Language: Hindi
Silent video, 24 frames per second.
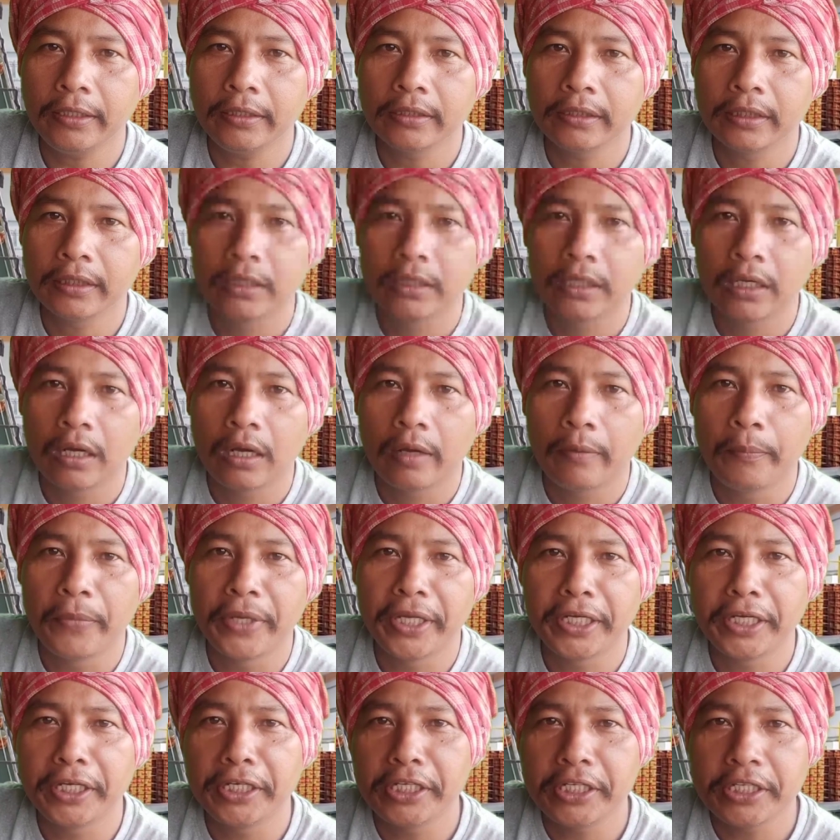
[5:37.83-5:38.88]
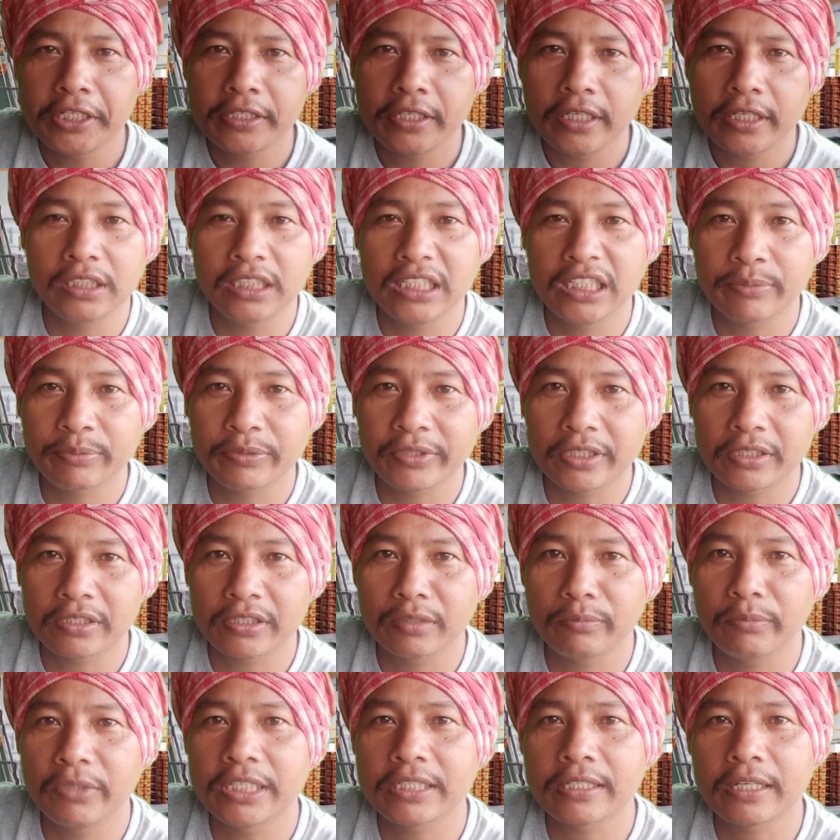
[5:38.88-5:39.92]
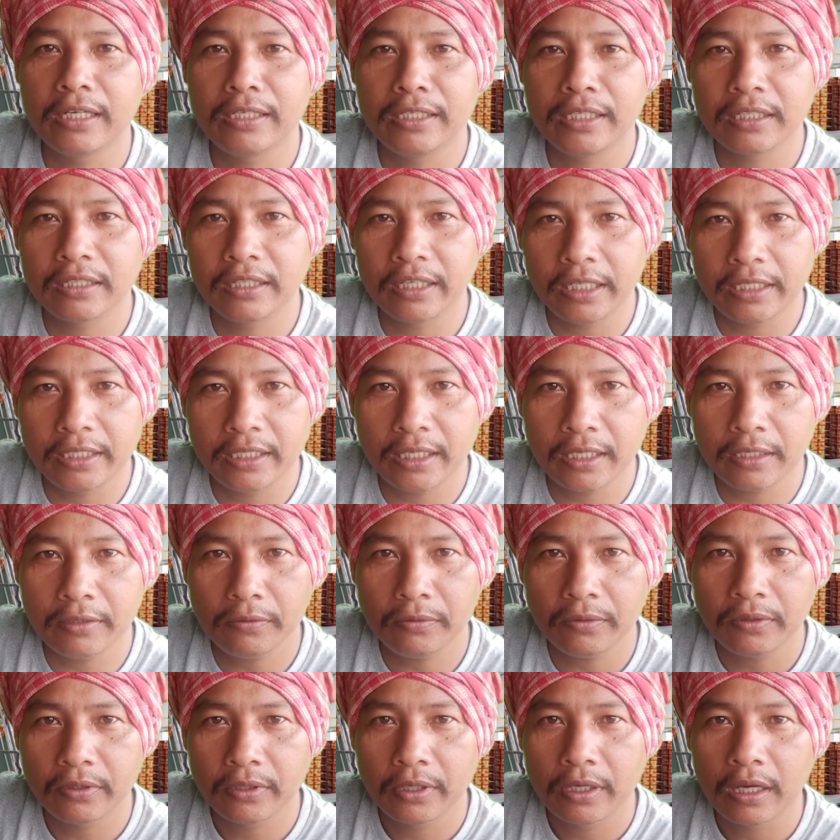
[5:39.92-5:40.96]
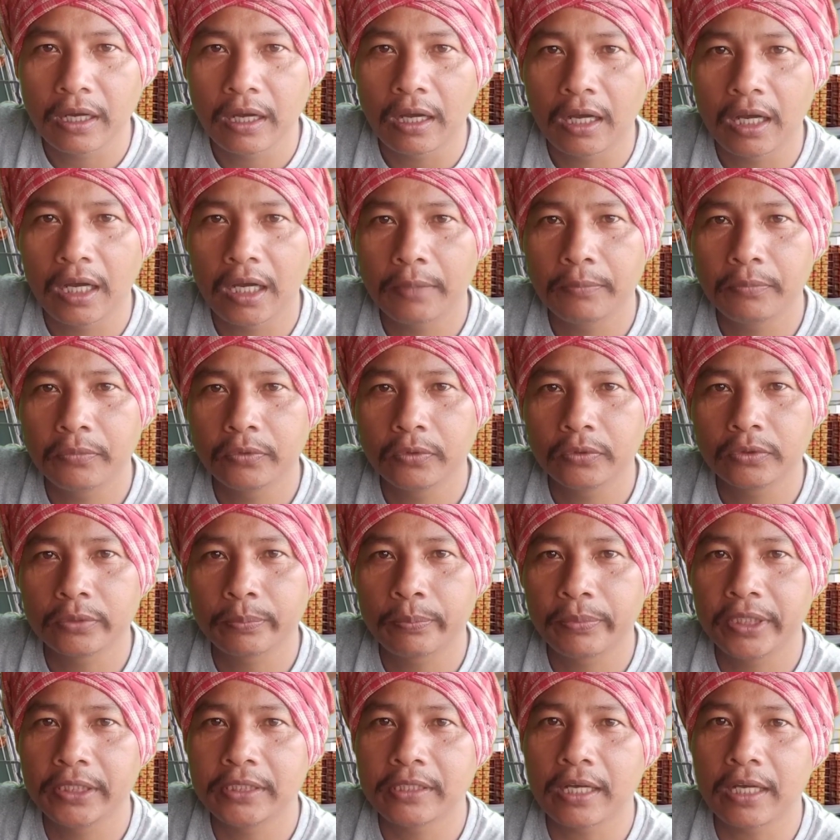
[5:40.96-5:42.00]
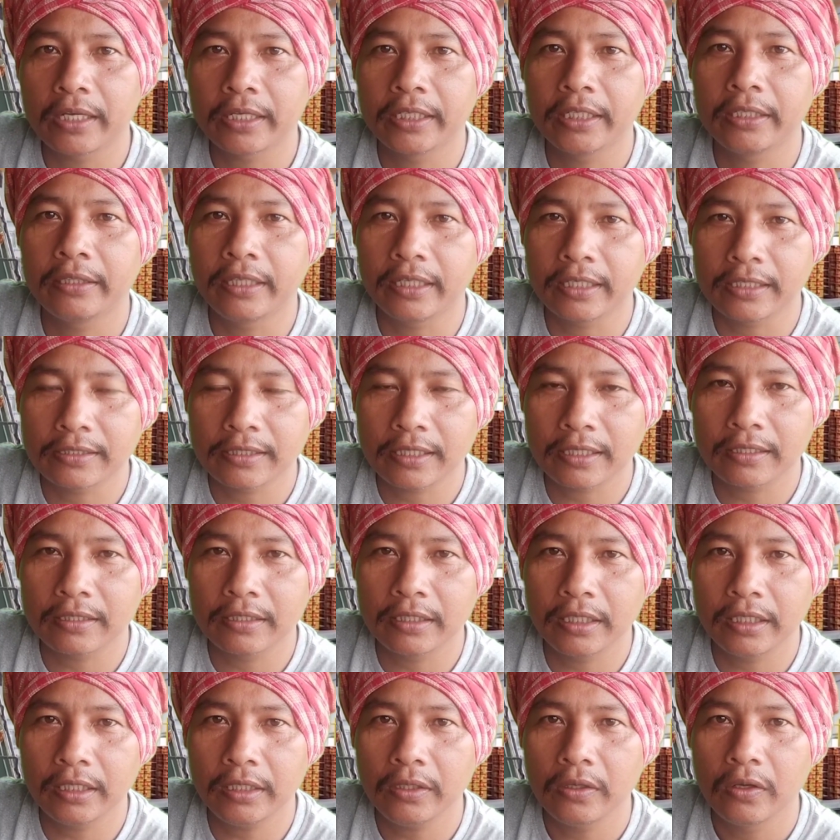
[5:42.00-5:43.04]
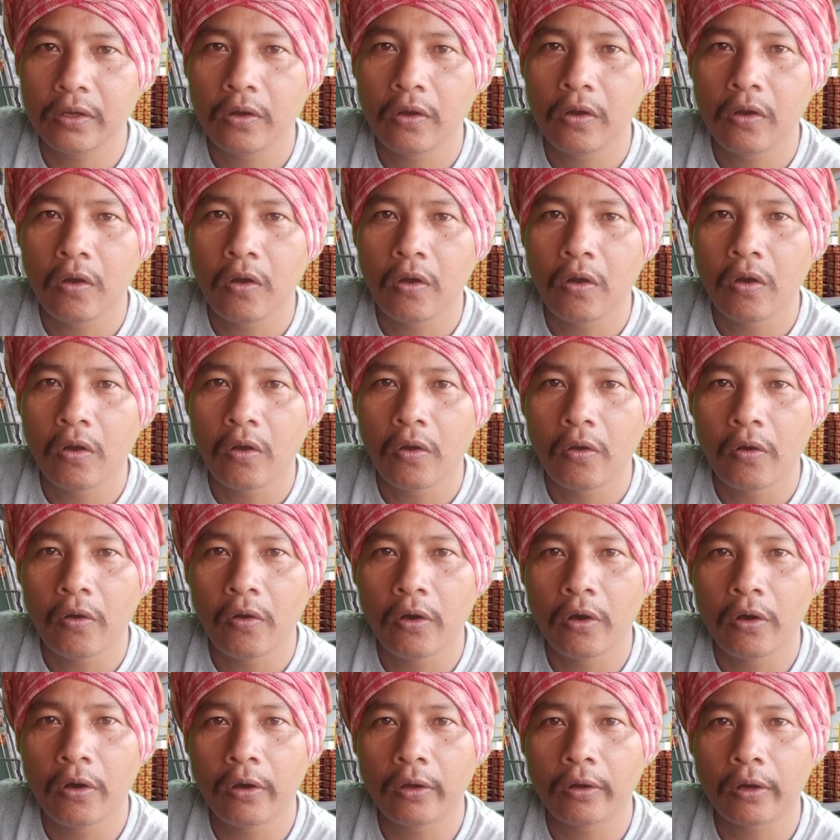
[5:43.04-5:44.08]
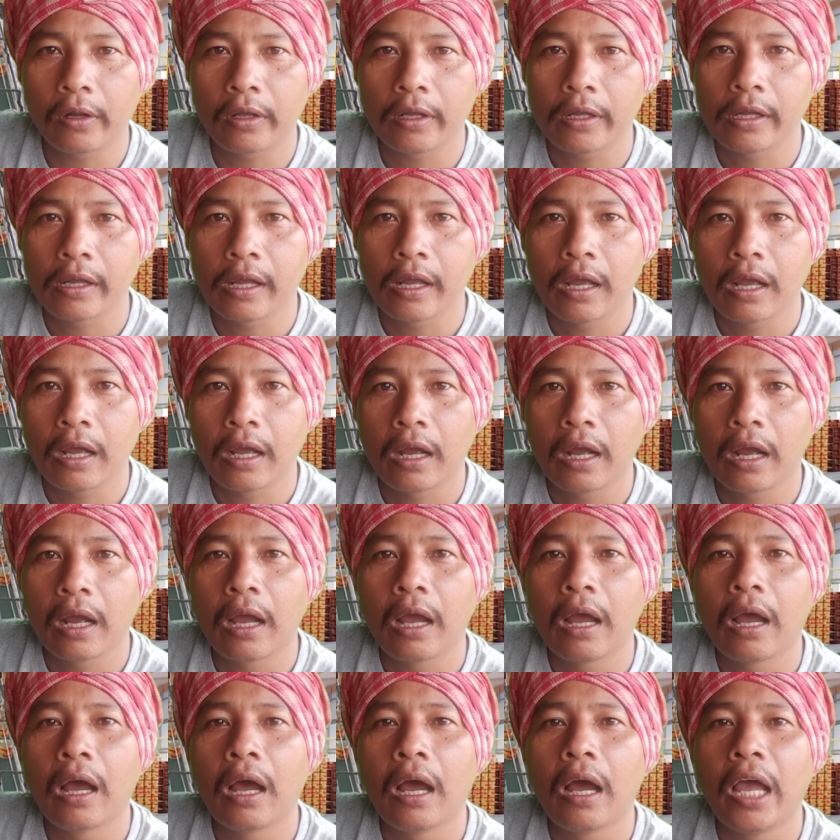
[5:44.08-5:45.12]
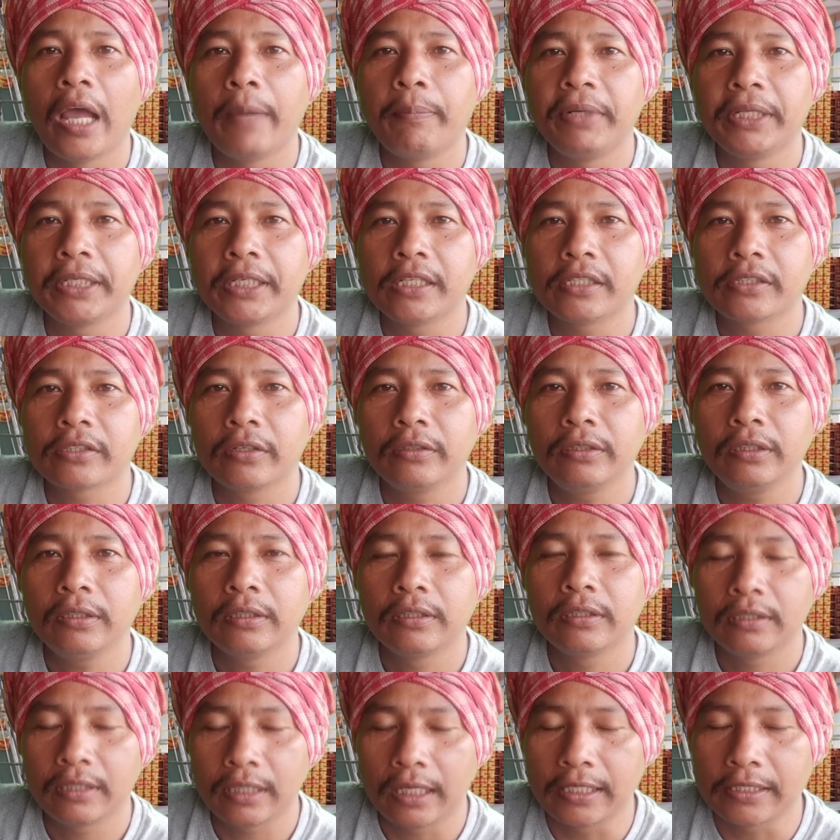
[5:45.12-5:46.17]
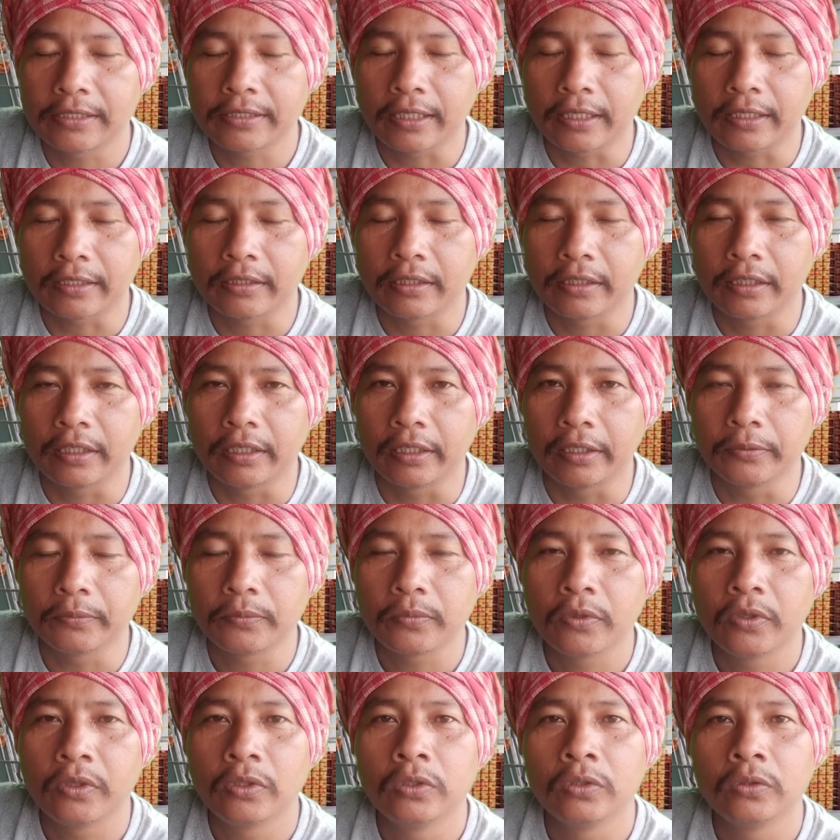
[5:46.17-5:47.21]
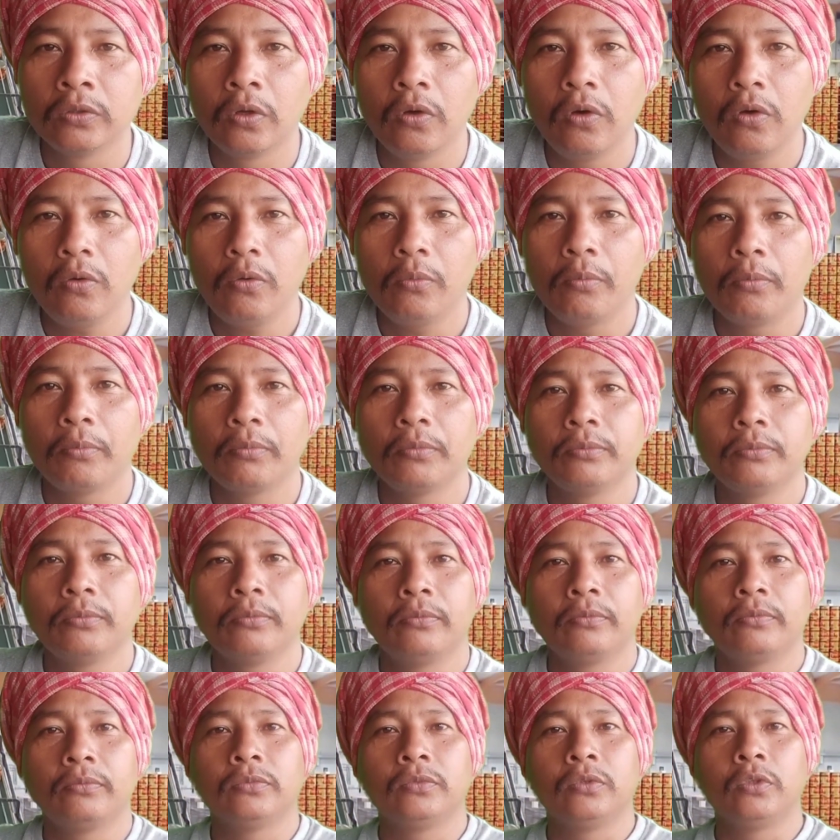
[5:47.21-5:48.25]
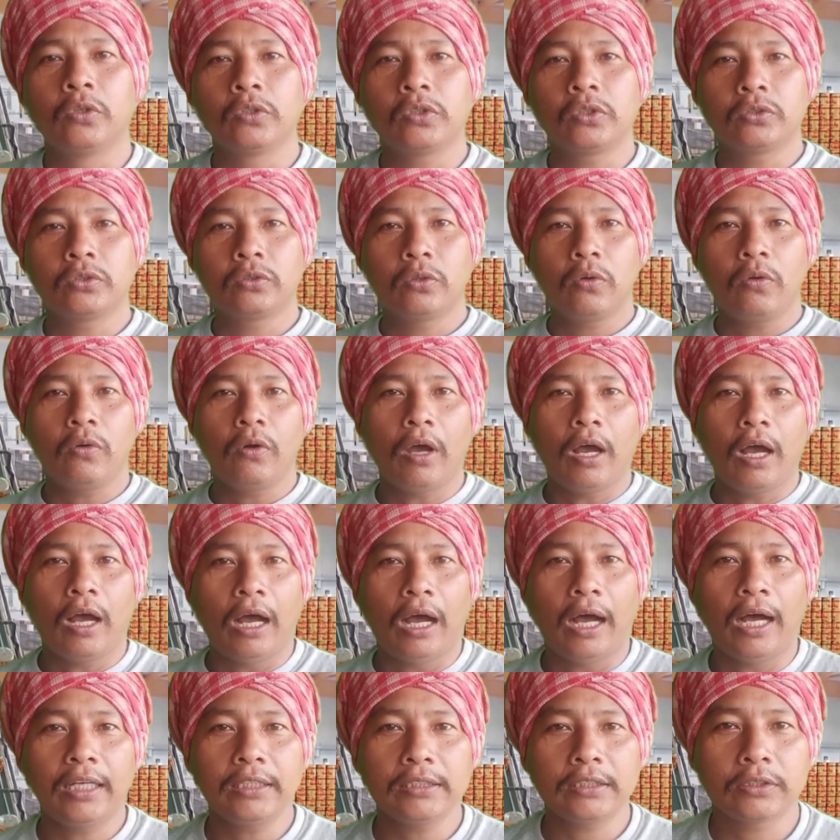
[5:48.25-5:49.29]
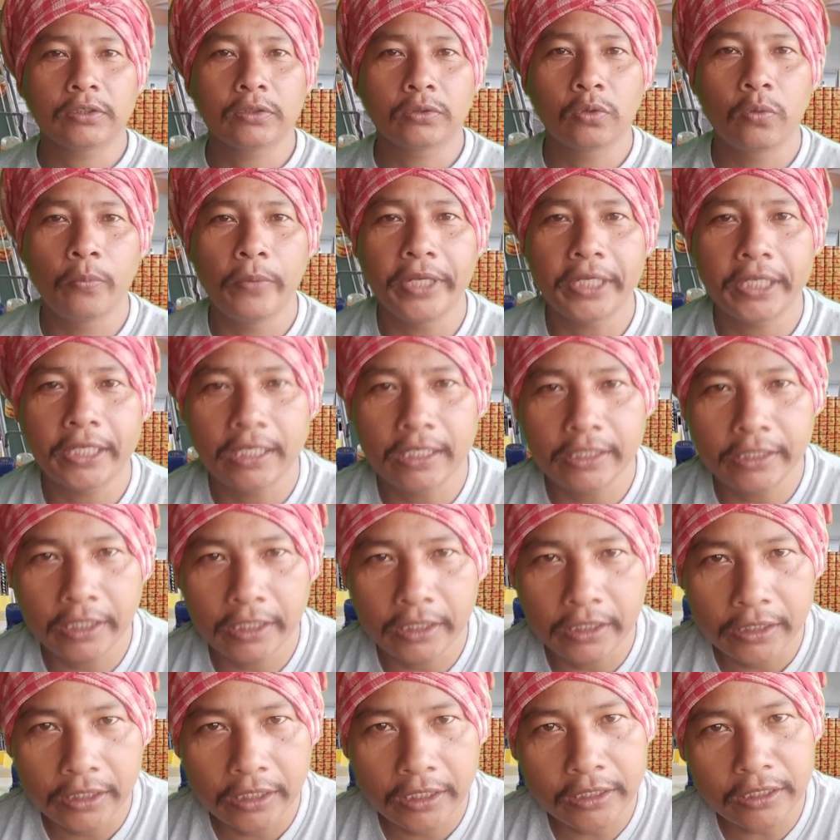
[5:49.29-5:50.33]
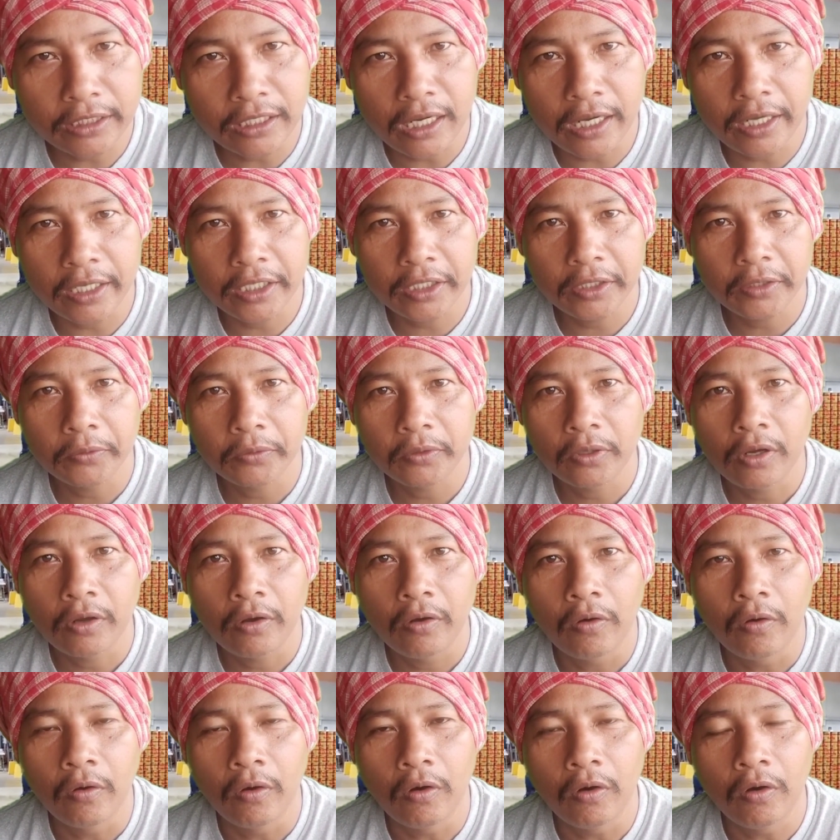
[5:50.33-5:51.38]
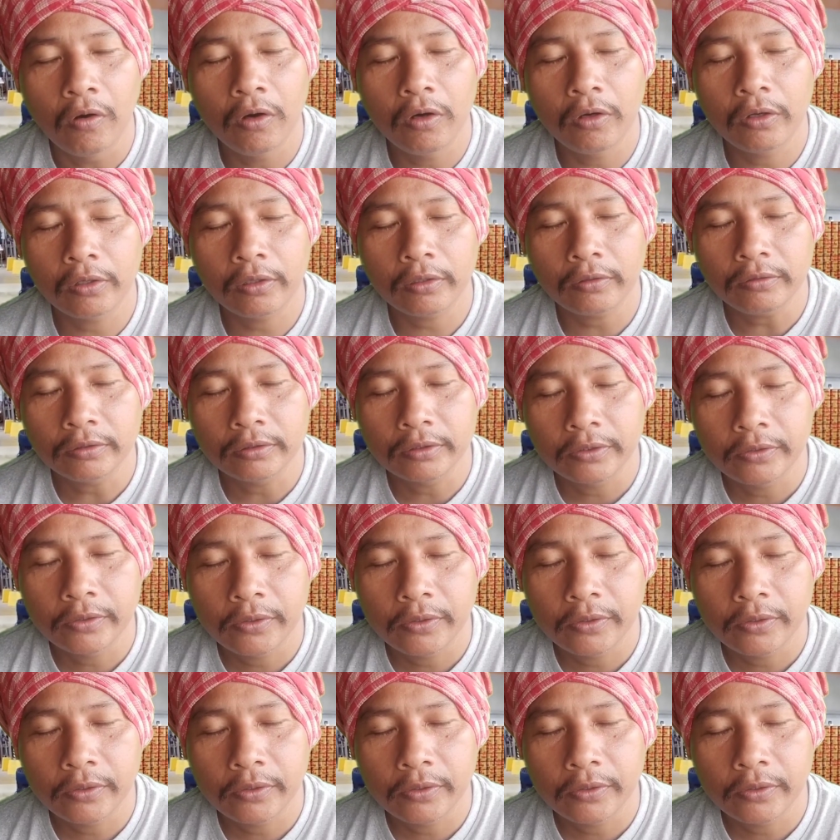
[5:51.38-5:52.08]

है मैंने नीचे डिस्क्रिप्शन में इसका लिंक दे दिया हूँ आप उस पर जाके देख सकते हैं और एप्लीकेशन डाल सकते हैं तो दोस्तों आज सुबह के लिए इतना ही और